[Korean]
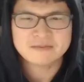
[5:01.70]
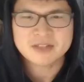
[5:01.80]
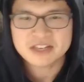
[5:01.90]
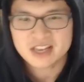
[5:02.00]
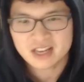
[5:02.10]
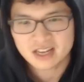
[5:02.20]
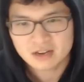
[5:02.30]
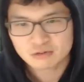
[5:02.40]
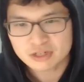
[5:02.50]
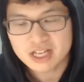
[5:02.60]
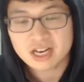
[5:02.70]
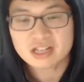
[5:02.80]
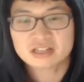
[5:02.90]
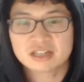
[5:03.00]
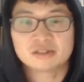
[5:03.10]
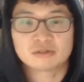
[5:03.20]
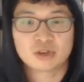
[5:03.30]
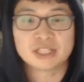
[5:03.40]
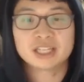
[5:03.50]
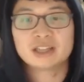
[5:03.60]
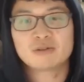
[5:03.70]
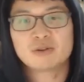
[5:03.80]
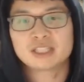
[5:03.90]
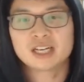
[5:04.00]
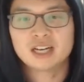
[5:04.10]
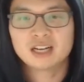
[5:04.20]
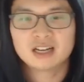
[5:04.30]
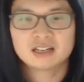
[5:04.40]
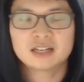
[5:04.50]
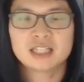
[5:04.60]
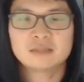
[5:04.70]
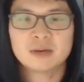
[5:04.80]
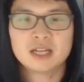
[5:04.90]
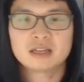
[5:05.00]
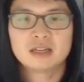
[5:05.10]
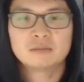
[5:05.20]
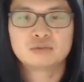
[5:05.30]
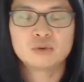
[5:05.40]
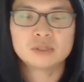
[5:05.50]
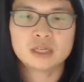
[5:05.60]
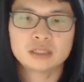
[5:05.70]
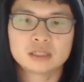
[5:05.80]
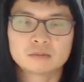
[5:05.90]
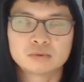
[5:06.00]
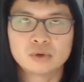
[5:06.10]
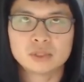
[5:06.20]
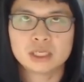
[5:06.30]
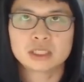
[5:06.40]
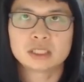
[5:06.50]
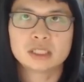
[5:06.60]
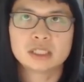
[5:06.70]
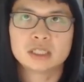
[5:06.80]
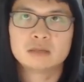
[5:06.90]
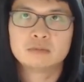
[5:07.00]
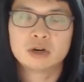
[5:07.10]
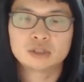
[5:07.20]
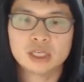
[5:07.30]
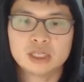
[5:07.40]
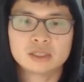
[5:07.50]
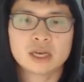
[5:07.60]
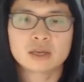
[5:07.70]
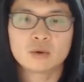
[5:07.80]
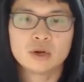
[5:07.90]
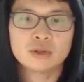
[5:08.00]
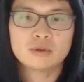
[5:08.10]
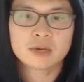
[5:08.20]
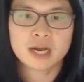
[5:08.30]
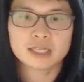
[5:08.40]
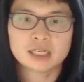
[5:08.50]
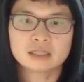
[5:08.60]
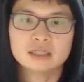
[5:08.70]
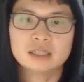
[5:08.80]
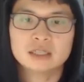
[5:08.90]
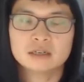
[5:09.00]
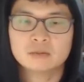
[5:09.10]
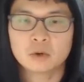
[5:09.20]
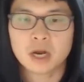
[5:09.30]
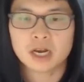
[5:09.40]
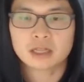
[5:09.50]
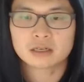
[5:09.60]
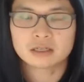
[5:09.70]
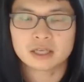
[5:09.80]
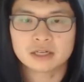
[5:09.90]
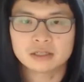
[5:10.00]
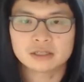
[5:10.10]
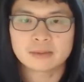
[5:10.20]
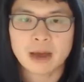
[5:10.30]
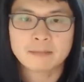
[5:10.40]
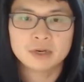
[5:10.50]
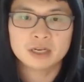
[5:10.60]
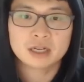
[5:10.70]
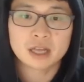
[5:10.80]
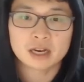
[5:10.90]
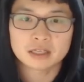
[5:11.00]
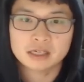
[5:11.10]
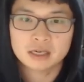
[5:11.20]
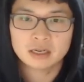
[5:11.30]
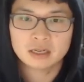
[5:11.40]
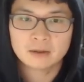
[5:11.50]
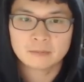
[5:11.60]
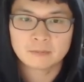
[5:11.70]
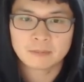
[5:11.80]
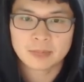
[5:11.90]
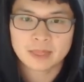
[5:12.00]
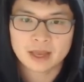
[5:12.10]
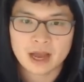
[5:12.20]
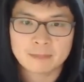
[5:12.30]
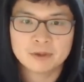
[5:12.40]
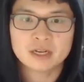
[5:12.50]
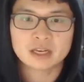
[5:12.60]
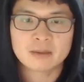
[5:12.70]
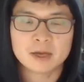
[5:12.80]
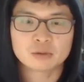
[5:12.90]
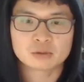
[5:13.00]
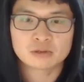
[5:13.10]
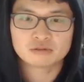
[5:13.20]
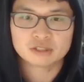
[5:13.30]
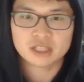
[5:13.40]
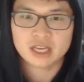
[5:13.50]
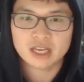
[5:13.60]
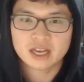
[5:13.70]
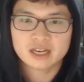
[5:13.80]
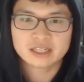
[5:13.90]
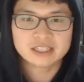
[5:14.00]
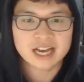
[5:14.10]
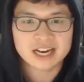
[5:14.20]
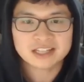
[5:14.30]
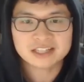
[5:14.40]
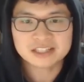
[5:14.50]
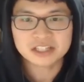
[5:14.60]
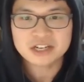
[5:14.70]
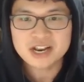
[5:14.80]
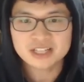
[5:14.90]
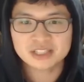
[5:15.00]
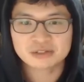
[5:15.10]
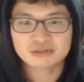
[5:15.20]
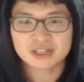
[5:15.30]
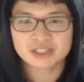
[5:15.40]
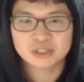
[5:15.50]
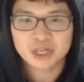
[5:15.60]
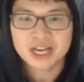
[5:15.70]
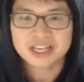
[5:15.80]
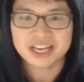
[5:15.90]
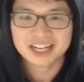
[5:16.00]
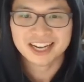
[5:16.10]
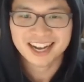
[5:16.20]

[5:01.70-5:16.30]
힘든 게 우리나라는 그래서 괜찮다고 하자. 하지만 부동산 부동산 등기를 블록체인 상에 올려놓으면 가장 큰 이득을 볼 나라들은 예를 들자면 아프리카 나라들. 음. 아프리카 개발 도상국인데 그 나라들은 신뢰 지수가 최악이야.